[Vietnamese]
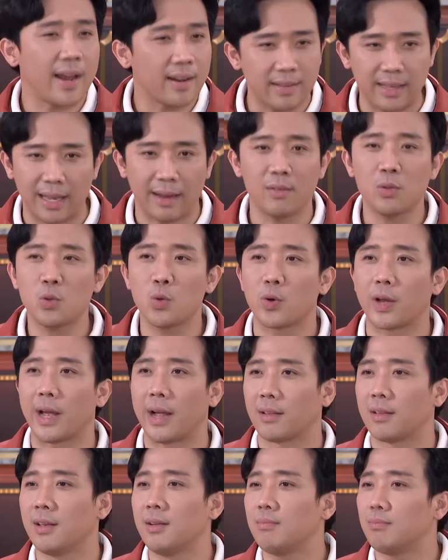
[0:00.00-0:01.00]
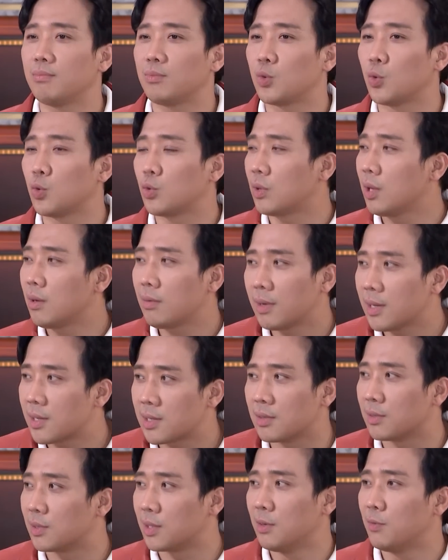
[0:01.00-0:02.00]
Càng chảnh tôi càng thích. Tôi thích
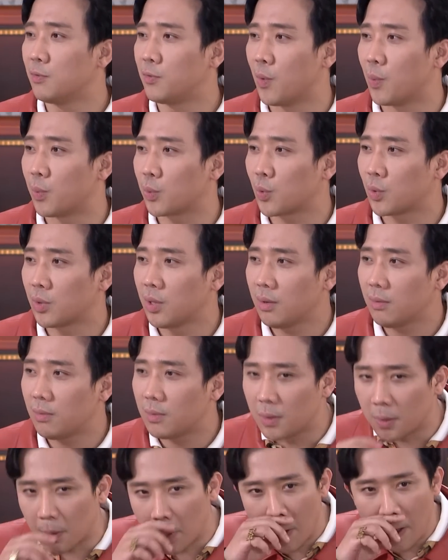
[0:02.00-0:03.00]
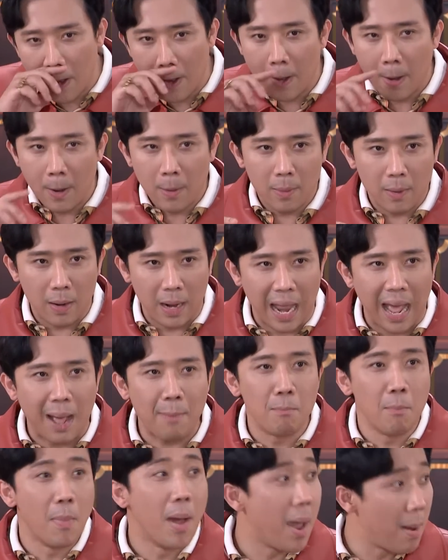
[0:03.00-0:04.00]
cái sự chinh phục, tôi thích được
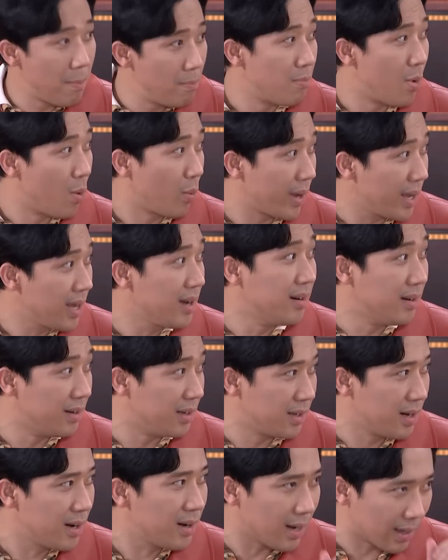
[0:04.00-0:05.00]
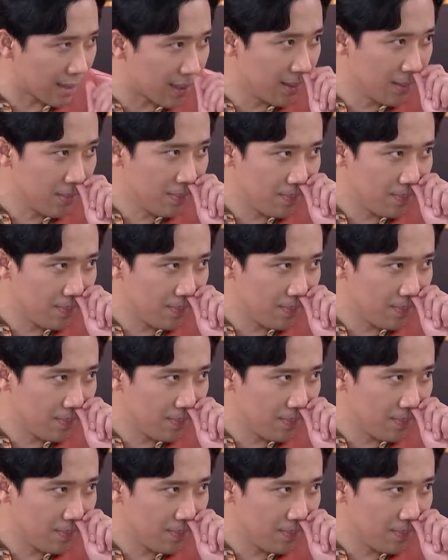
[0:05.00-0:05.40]
làm mềm một cái người rất là